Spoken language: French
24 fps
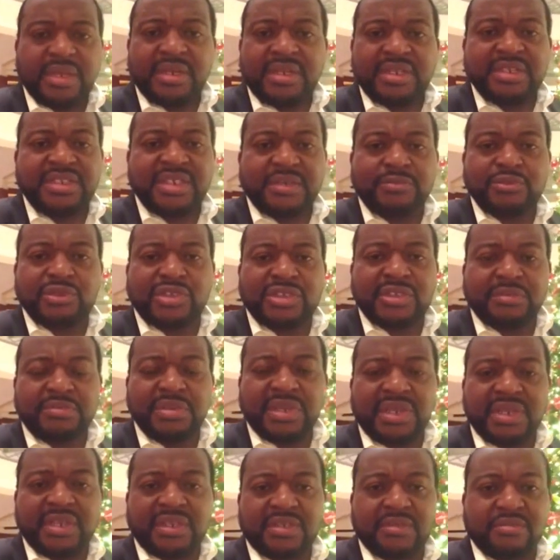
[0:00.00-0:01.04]
Lydia
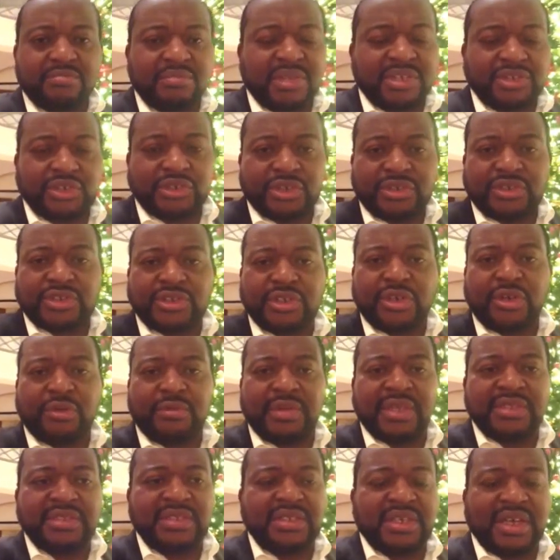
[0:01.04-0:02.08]
Bélé, ma jeune sœur,
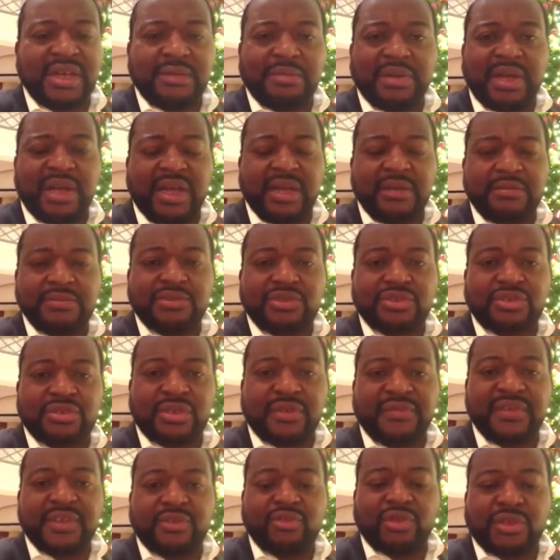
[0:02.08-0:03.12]
m'a dit Abraham, je
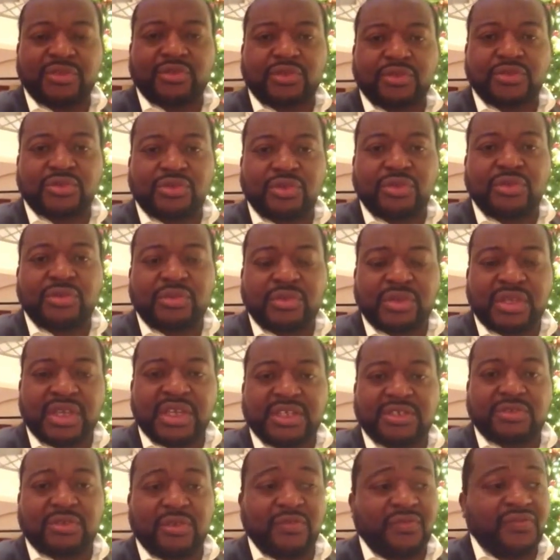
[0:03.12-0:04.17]
suis avec toi, tonton,
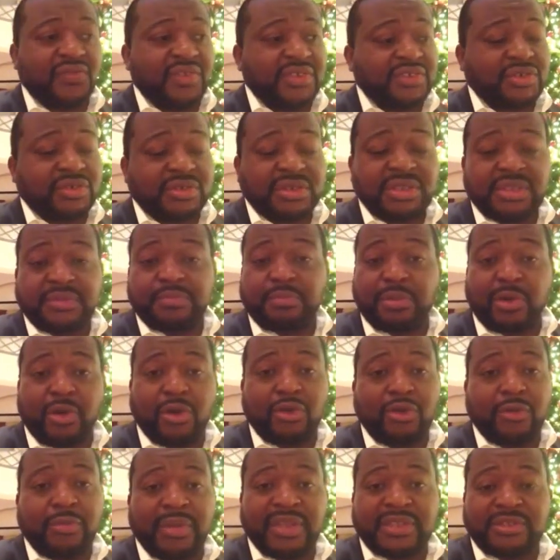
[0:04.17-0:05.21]
qu'est-ce qu'on fait Je dis
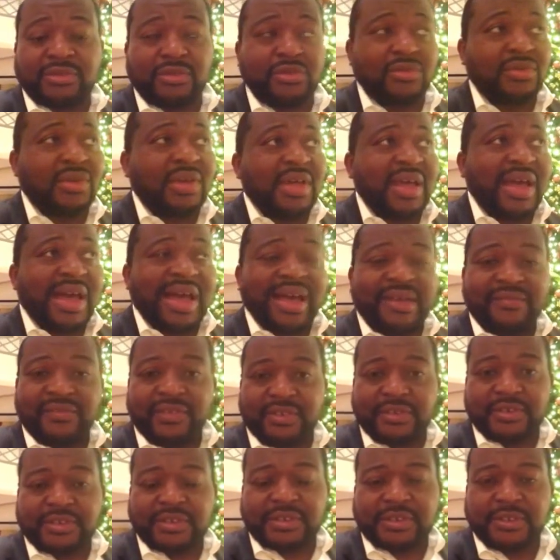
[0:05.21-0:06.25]
Prends le bâton,
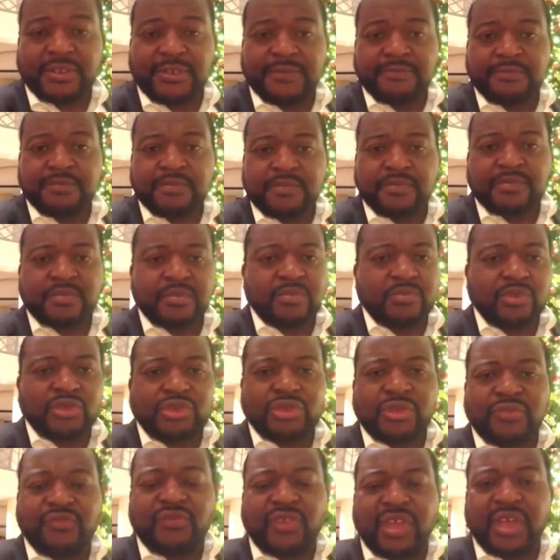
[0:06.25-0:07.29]
avance. Mon
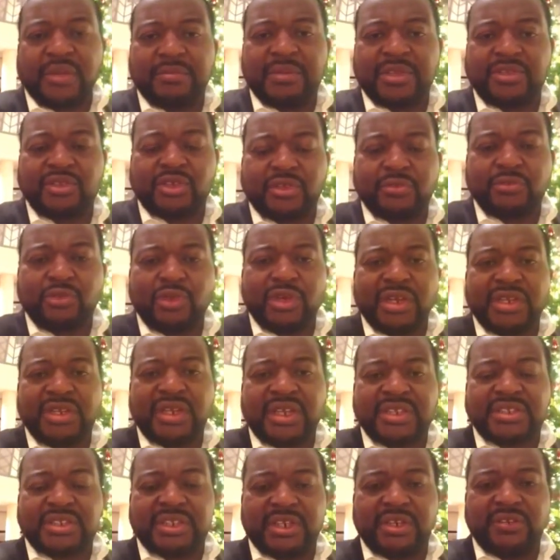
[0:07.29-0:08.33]
jeune frère, Méthode
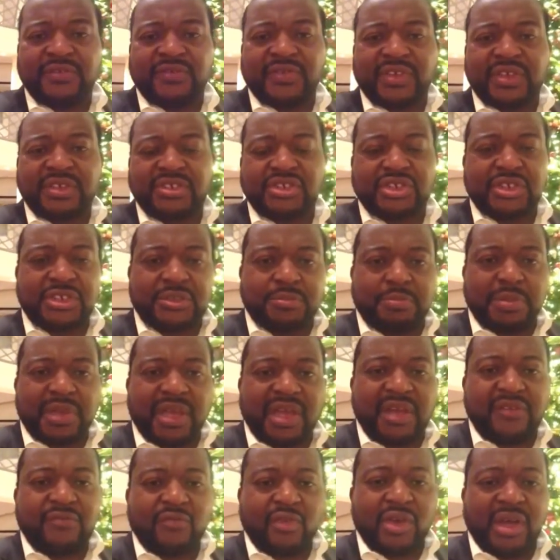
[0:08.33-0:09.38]
Moulenda, s'est levé.
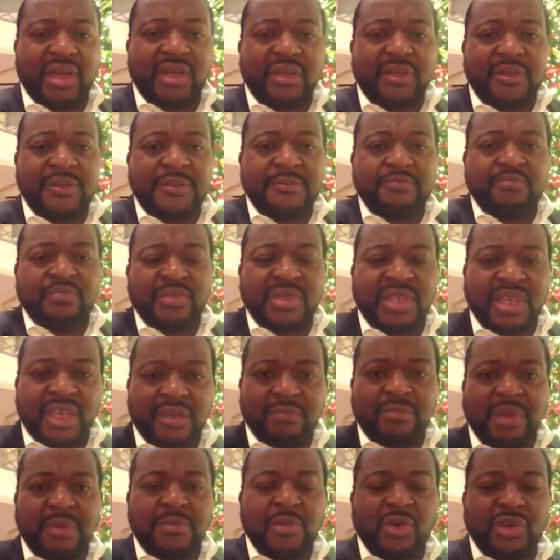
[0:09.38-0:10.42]
J'espère avoir. Il y a
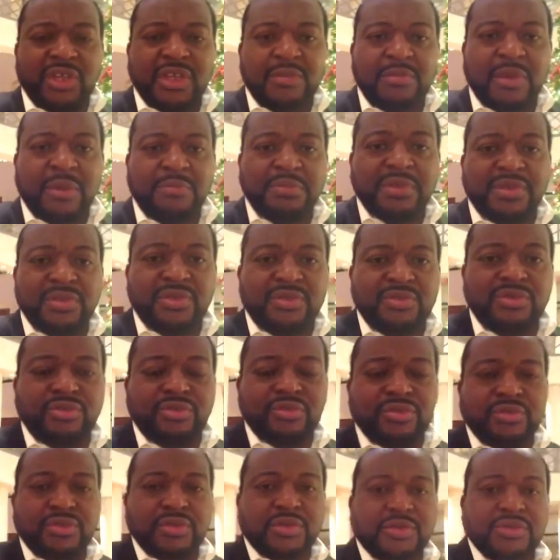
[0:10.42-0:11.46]
une maman qui m'a appelé
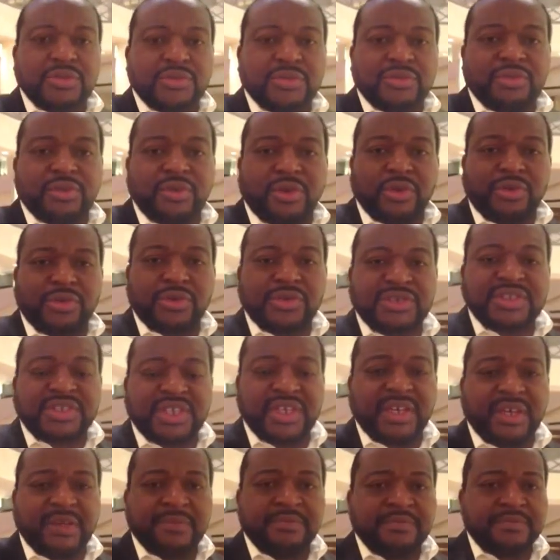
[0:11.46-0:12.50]
de,
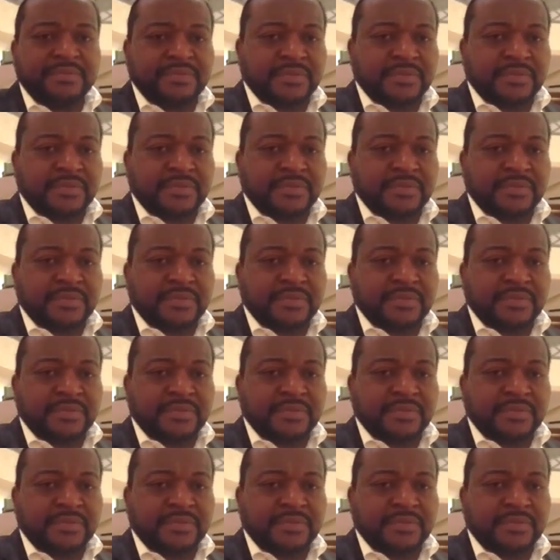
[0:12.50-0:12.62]
l'Angleterre.